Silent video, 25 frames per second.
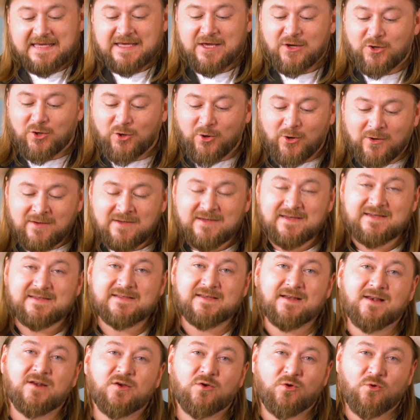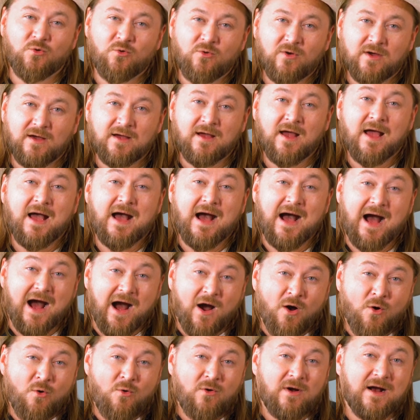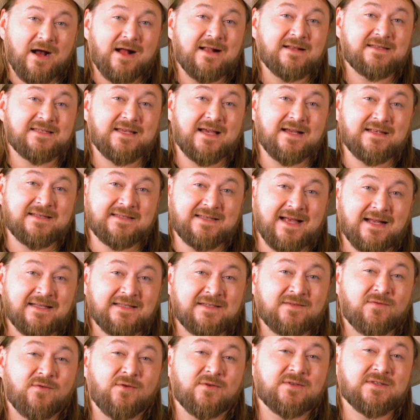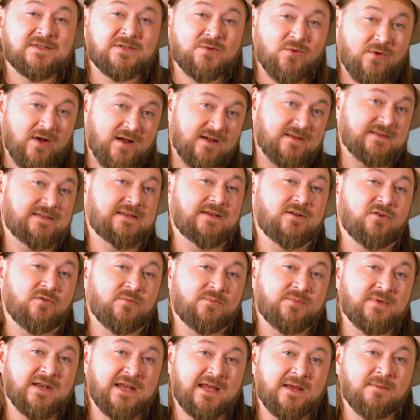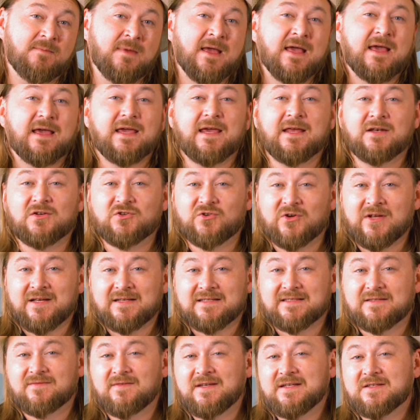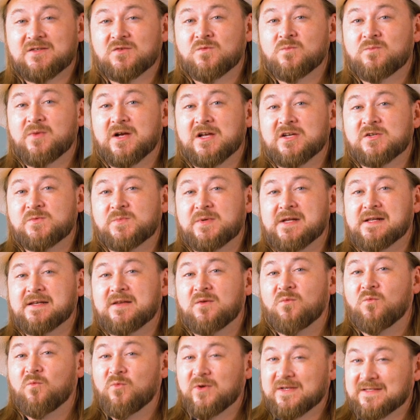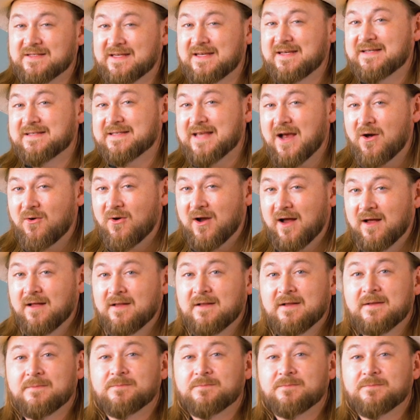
Ihr könnt diese Liköre auch als Ersatz für Zuckersirup nehmen in Drinks wie zum Beispiel den Whisky Sour.